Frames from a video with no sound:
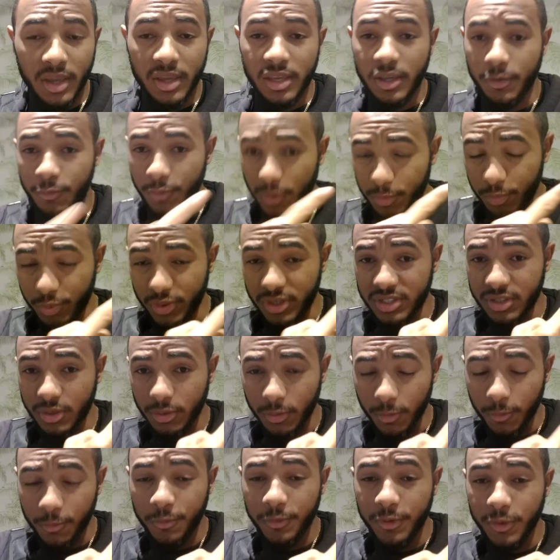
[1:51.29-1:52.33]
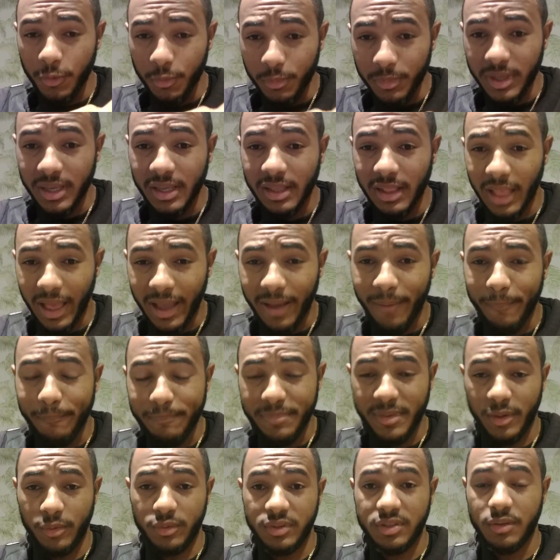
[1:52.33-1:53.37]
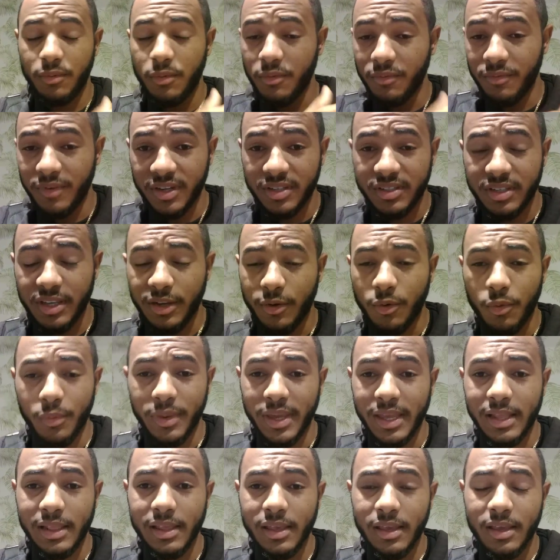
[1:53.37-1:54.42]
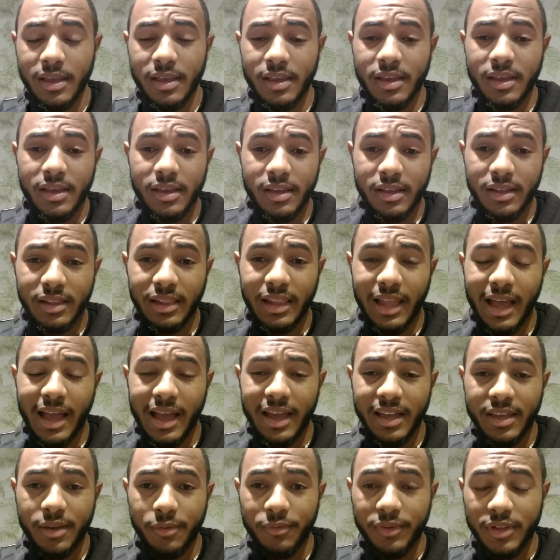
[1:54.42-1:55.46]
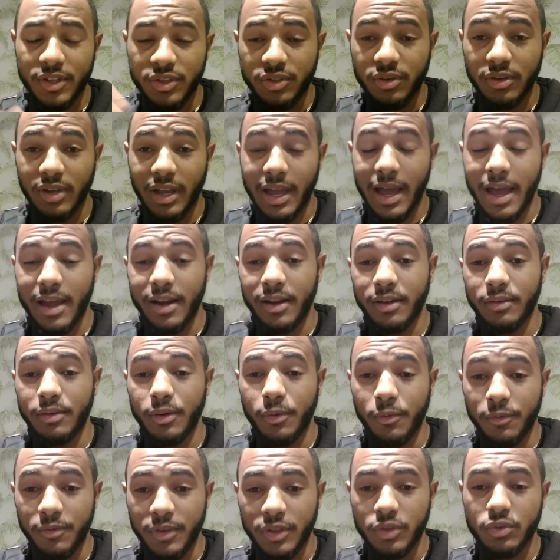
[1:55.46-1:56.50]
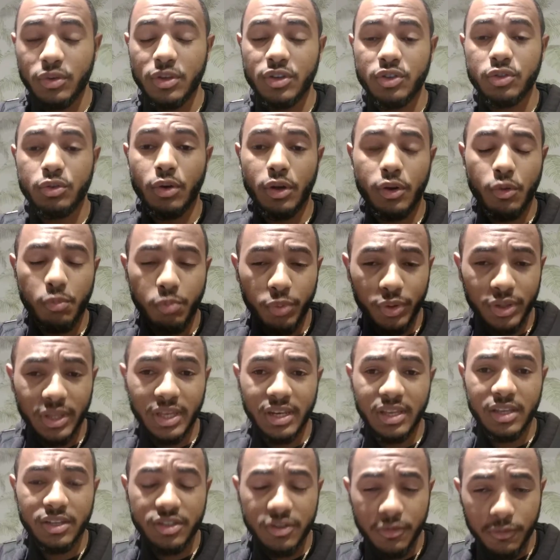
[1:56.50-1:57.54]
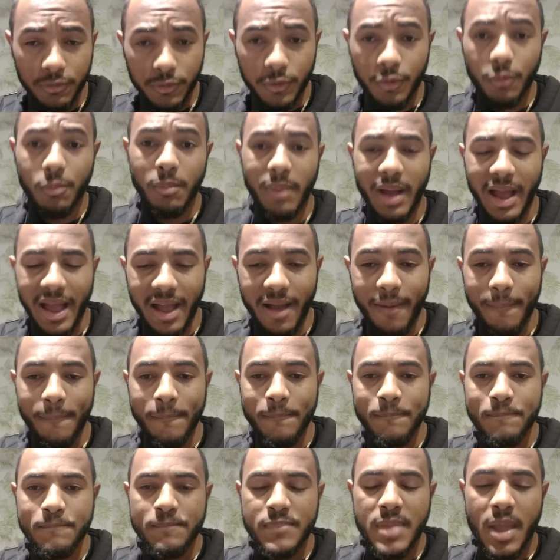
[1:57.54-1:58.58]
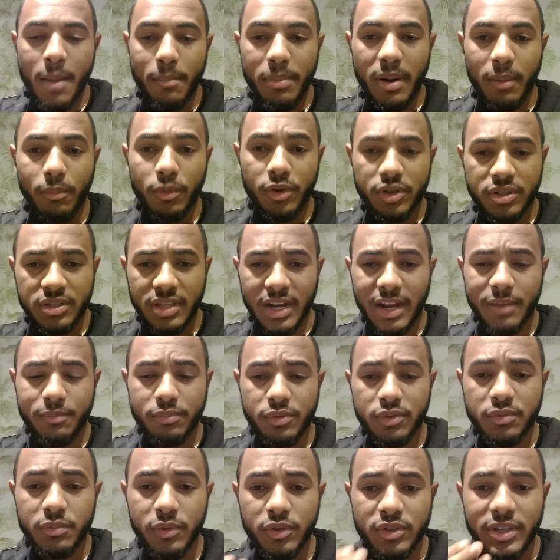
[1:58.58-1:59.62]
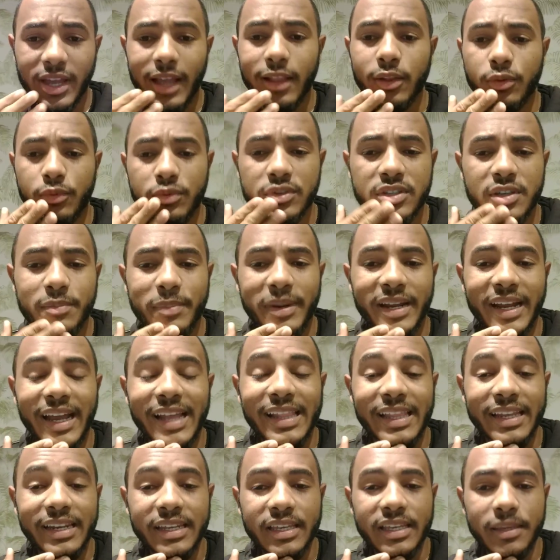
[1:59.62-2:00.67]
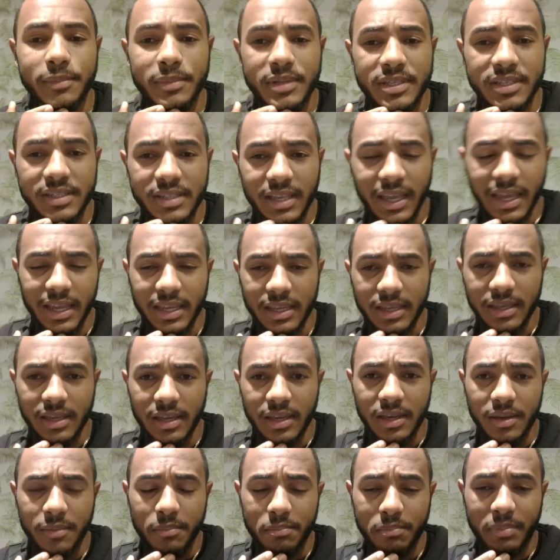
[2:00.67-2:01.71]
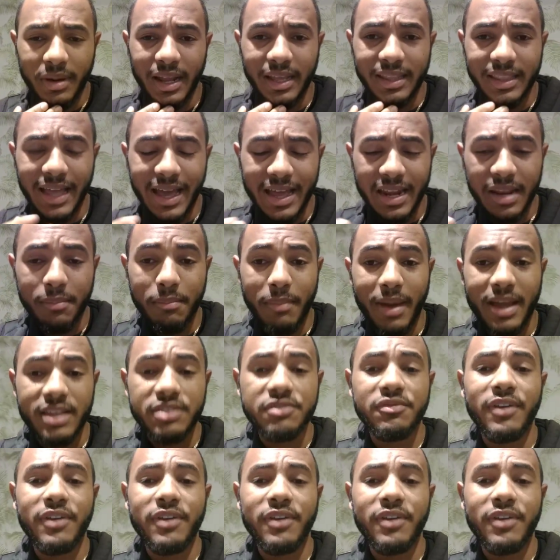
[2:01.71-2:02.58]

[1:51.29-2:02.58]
E foi por isso que eu não filmei lá, inclusive eu conversei com ele lá e eu falei assim, cara, eu ouvindo sua história, eu poderia te filmar para mostrar para os meus alunos e para a galera que me segue para darem mais